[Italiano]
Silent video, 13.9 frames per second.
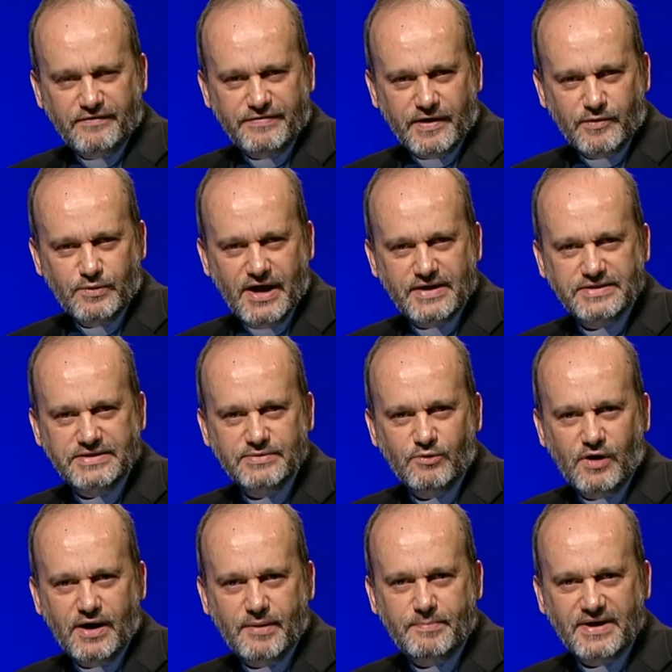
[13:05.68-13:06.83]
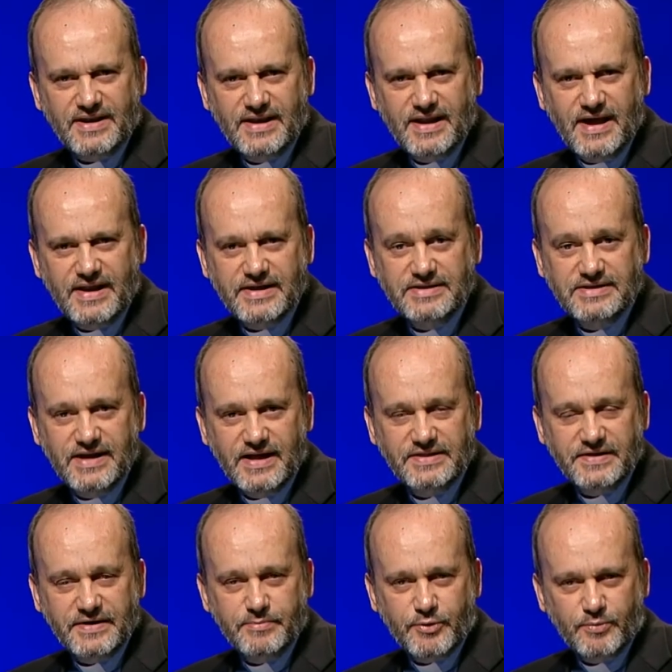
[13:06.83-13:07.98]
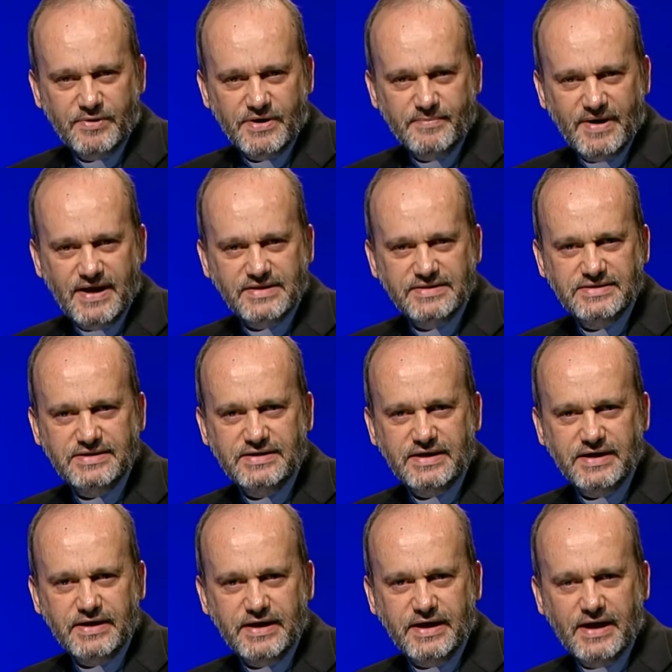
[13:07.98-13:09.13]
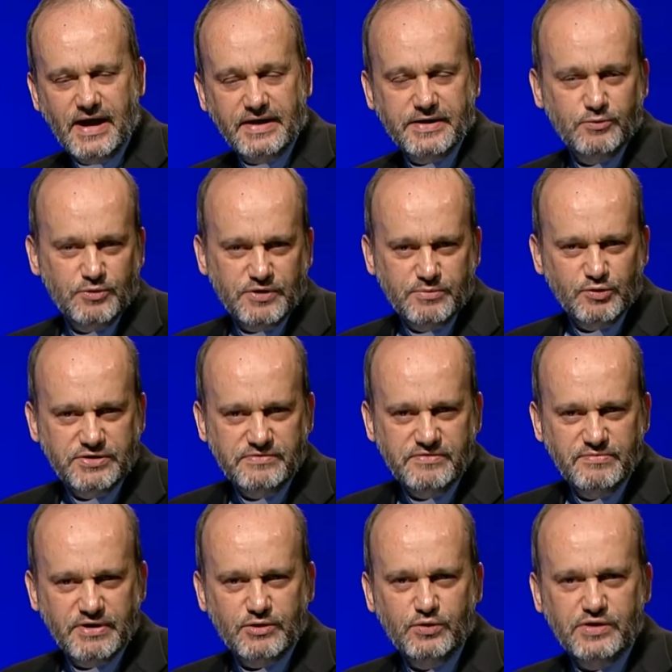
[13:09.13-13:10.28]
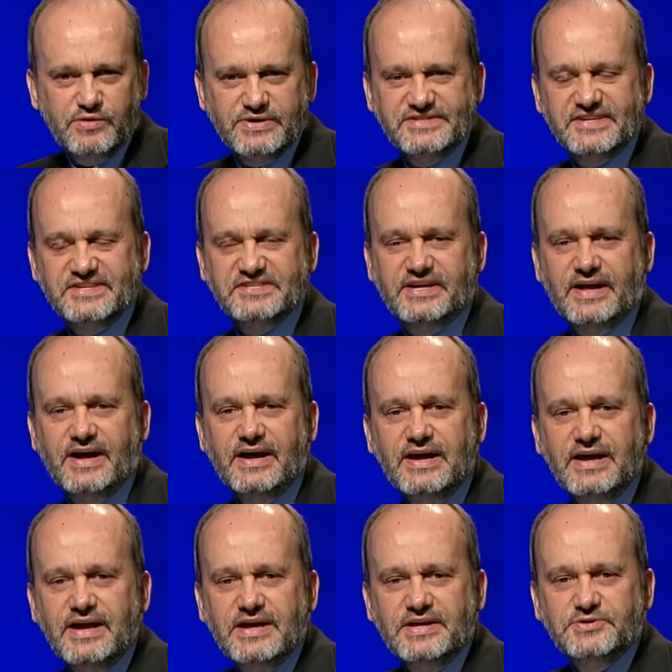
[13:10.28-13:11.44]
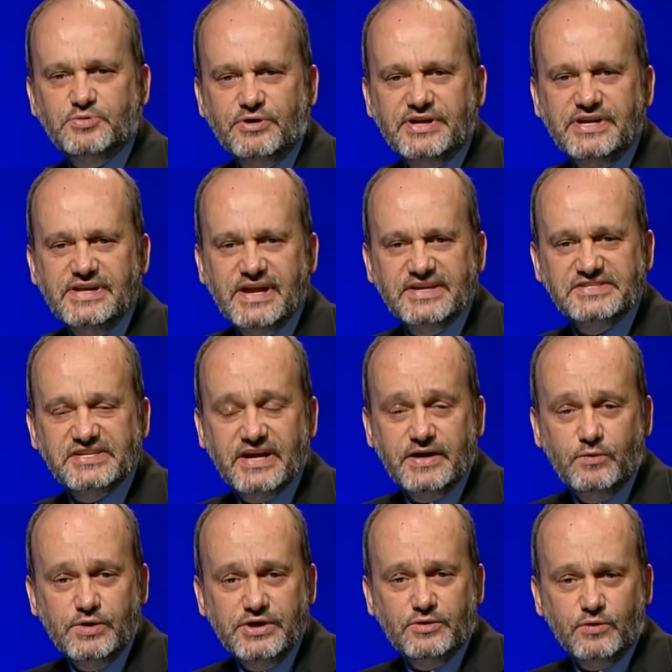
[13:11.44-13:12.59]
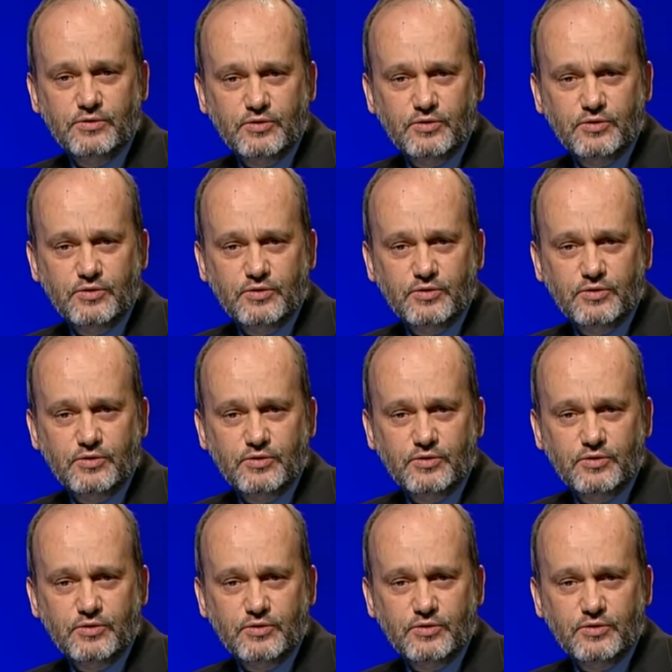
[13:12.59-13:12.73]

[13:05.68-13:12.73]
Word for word: fra un attimo a parlare di altre problematiche è anche uno dei motivi per cui questa sera Suor Ines è qui con